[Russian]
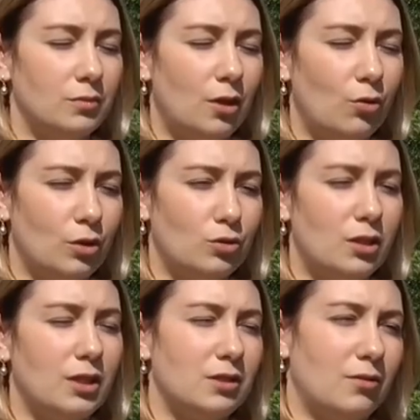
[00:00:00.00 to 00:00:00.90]
дорог
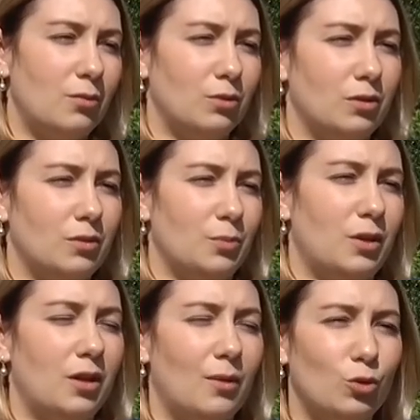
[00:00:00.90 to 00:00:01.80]
осуществляется в рамках
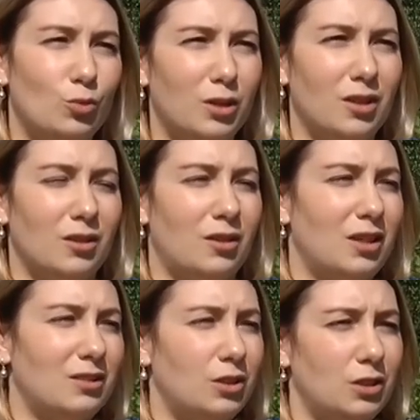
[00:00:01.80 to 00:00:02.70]
программы губернатора
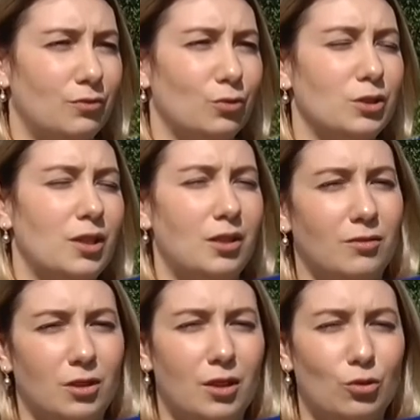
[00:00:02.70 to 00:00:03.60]
развития и
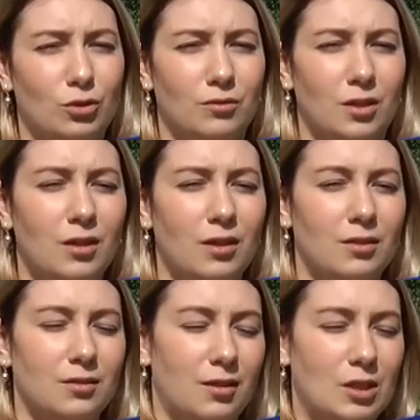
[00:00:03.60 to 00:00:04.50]
функционирования дорожного
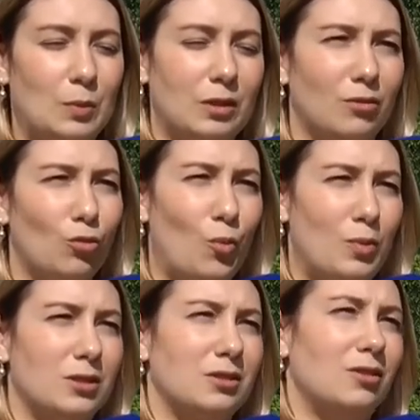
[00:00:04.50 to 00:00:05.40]
транспортного
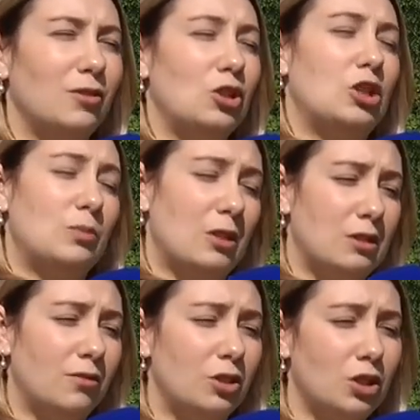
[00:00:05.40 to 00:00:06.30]
комплекса на
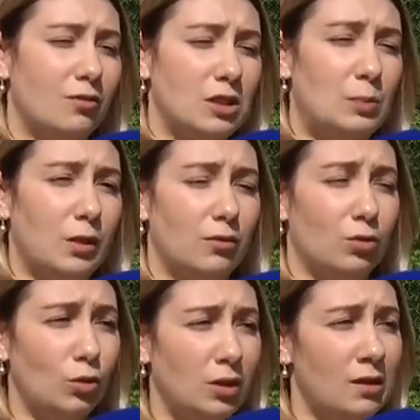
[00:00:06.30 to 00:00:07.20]
2017-2021
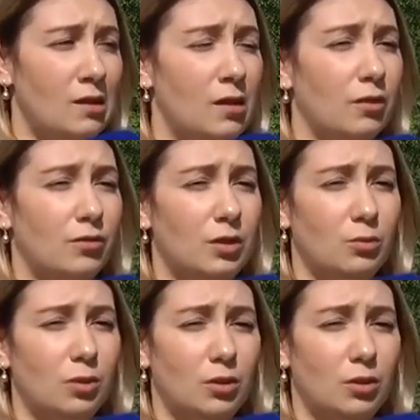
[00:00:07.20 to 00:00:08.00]
годы. В этом